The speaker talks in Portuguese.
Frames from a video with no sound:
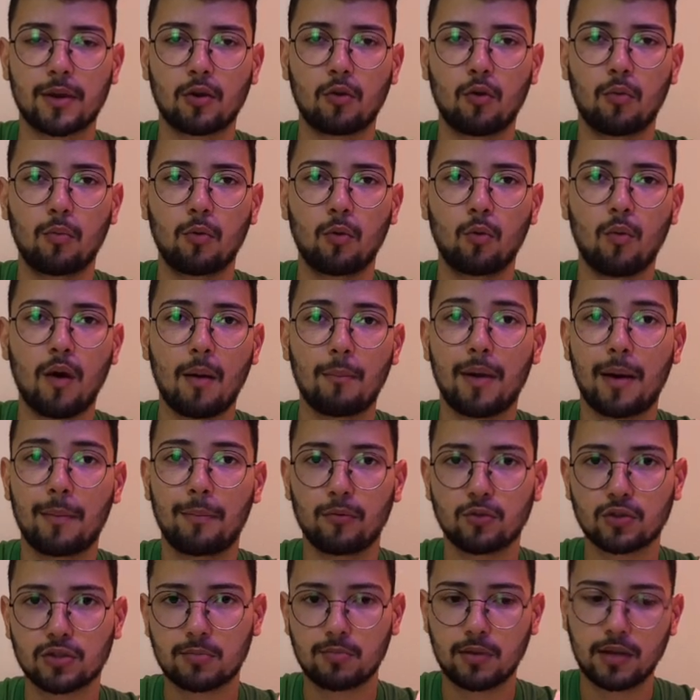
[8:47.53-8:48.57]
como uma má
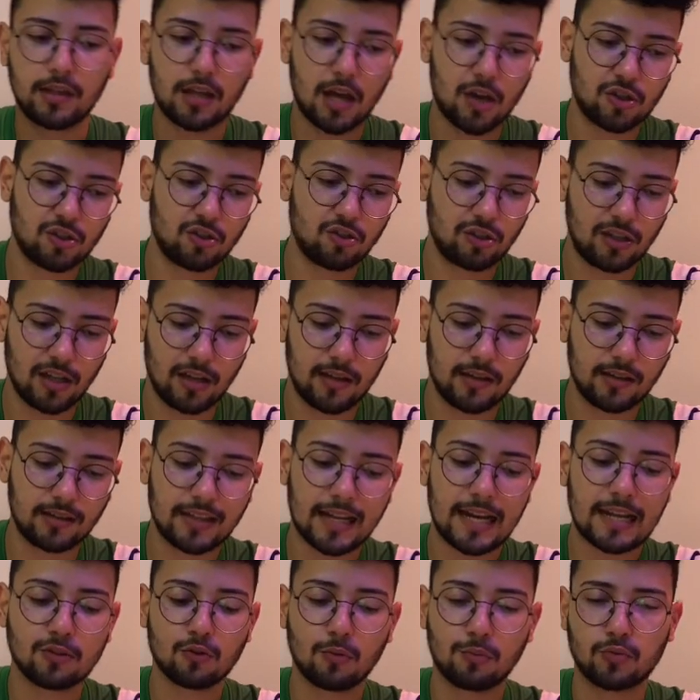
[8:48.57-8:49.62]
possibilidade de ter ali
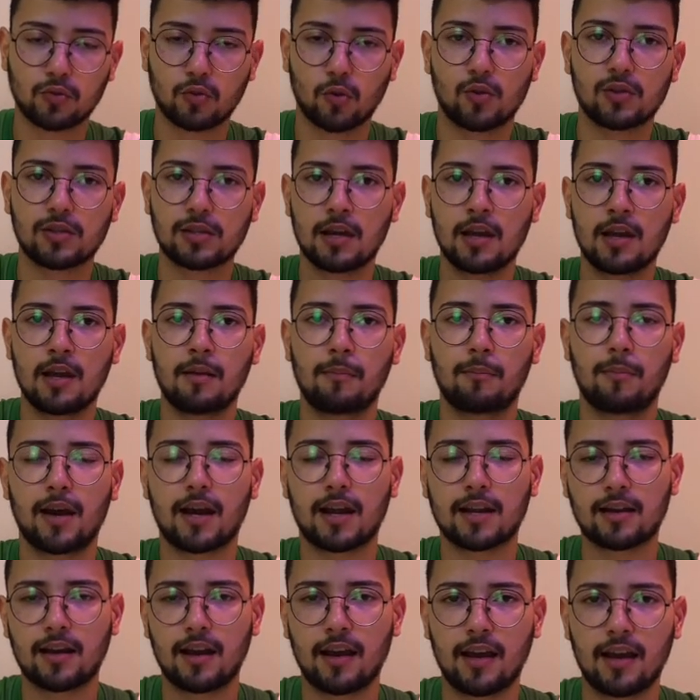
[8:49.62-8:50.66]
três opções
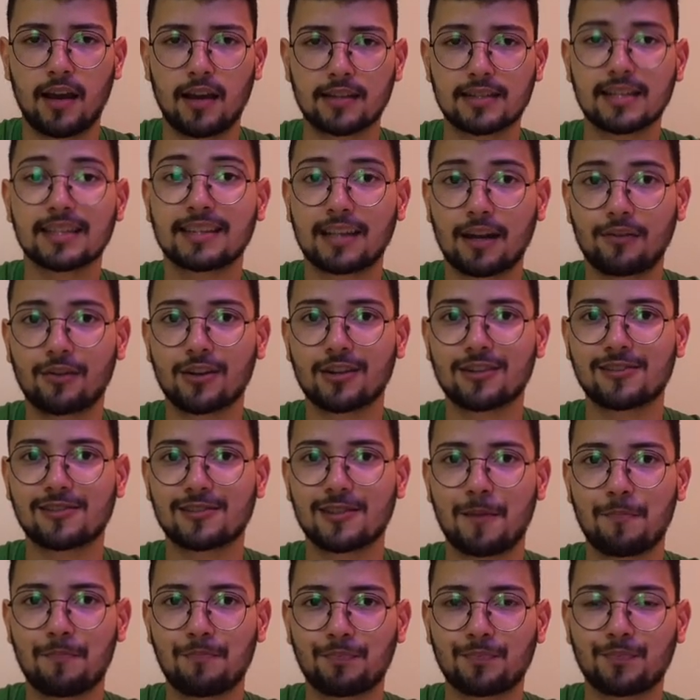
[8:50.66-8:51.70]
para é,
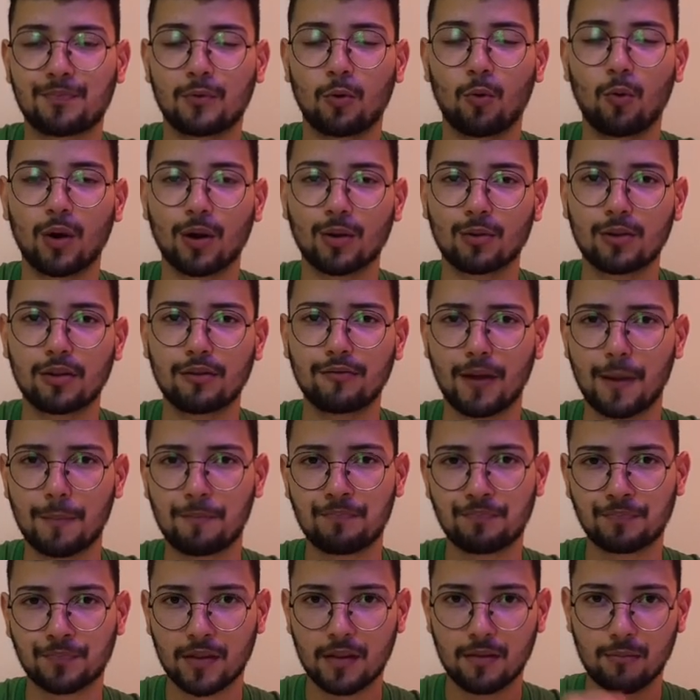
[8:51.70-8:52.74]
né? No ano que vem.
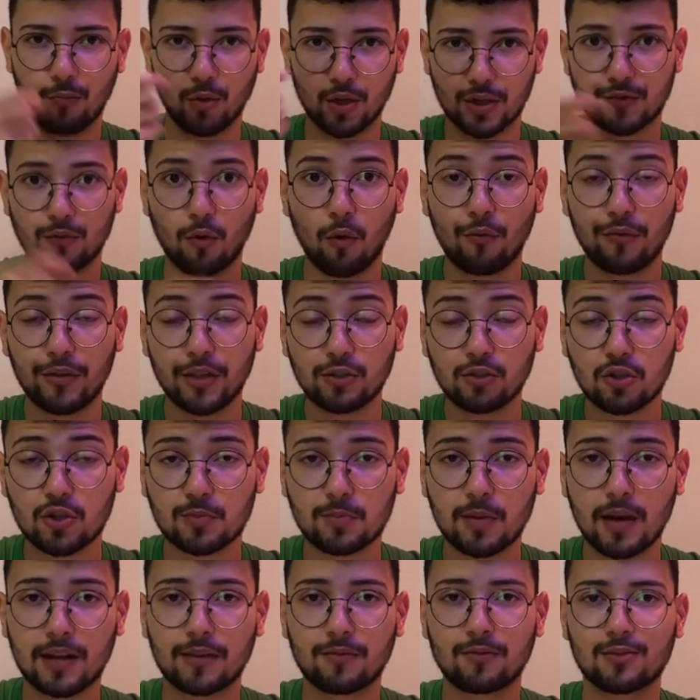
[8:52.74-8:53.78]
Bom, esse foi o vídeo, eu
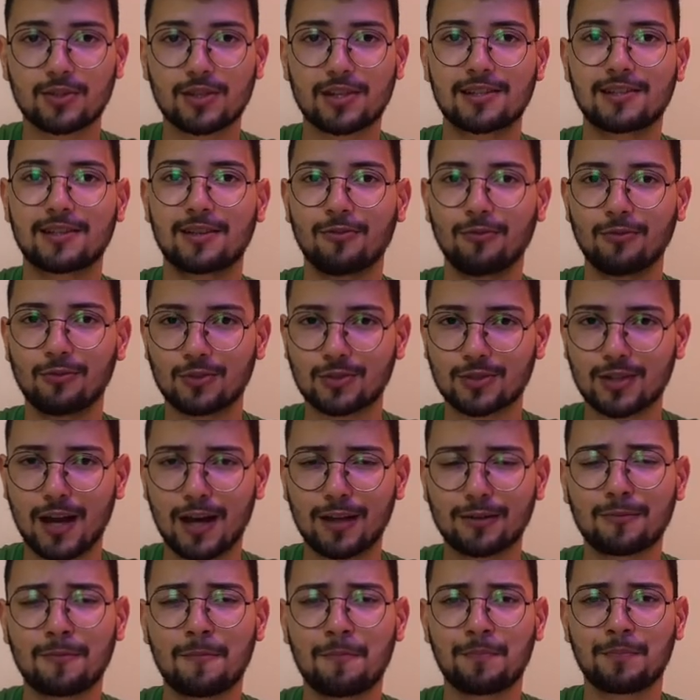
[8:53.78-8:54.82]
espero que vocês tenham
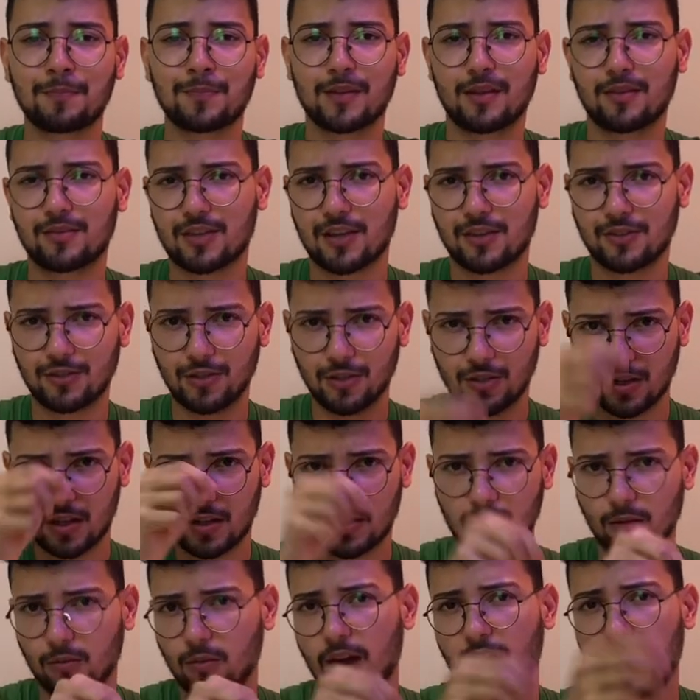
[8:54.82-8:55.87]
gostado. Não esqueça de deixar
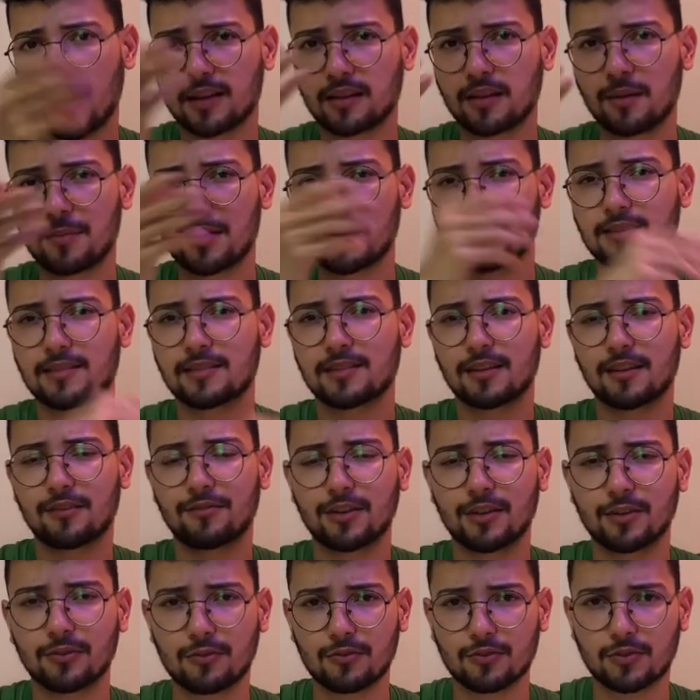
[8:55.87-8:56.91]
seu like, também se
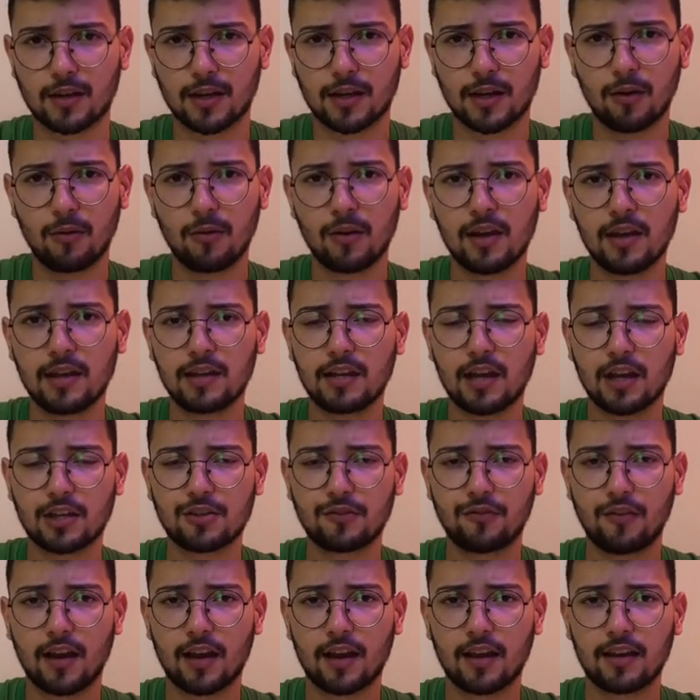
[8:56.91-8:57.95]
inscrever no nosso canal e
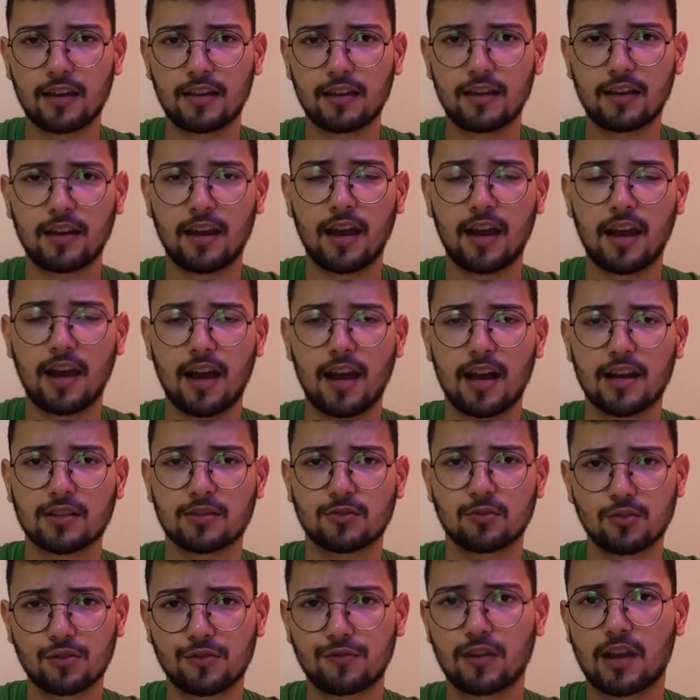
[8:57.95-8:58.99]
ativar aqui, é,
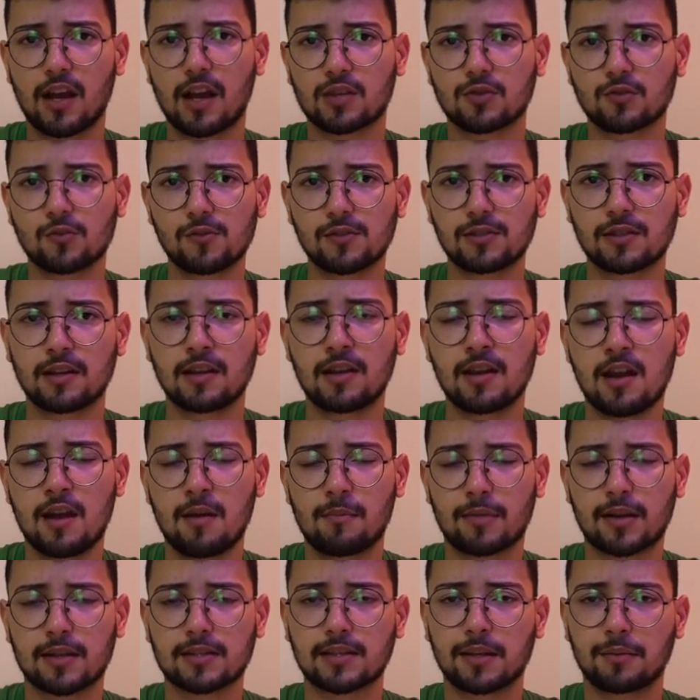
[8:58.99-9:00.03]
as notificações, né?
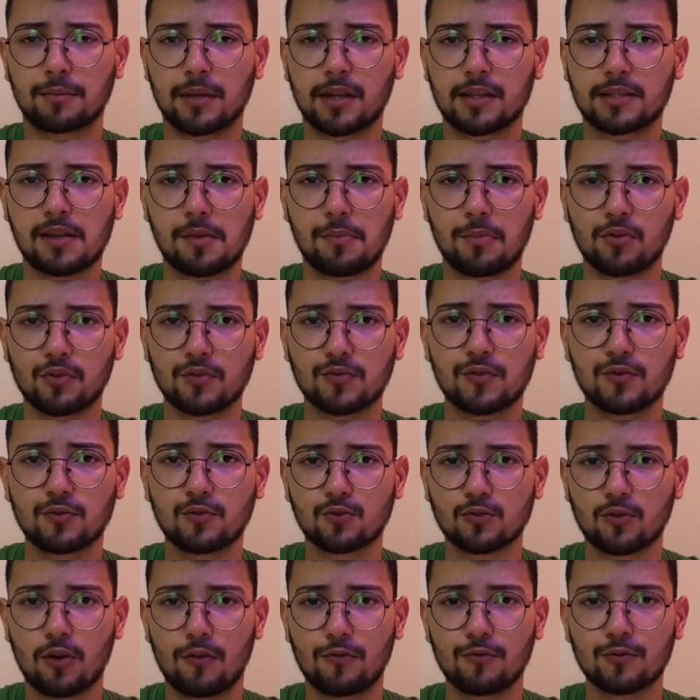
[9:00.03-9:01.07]
Para sempre receber os
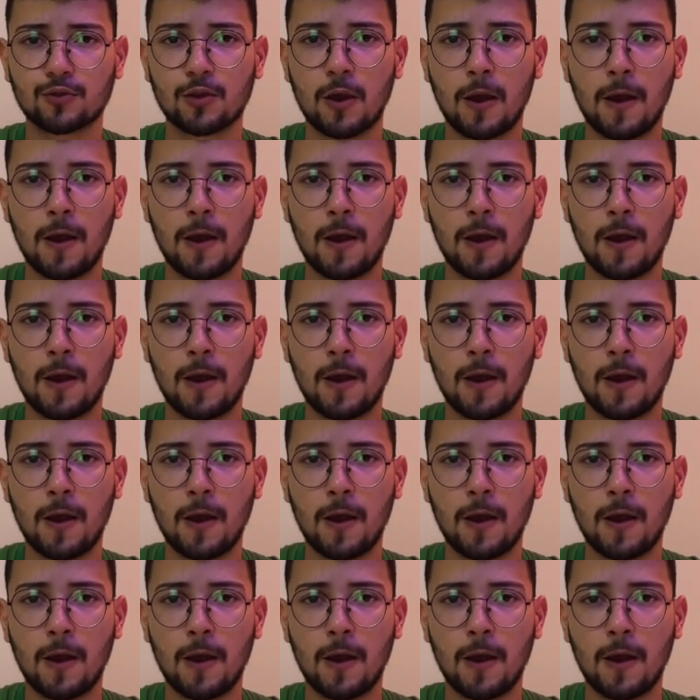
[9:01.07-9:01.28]
vídeos novos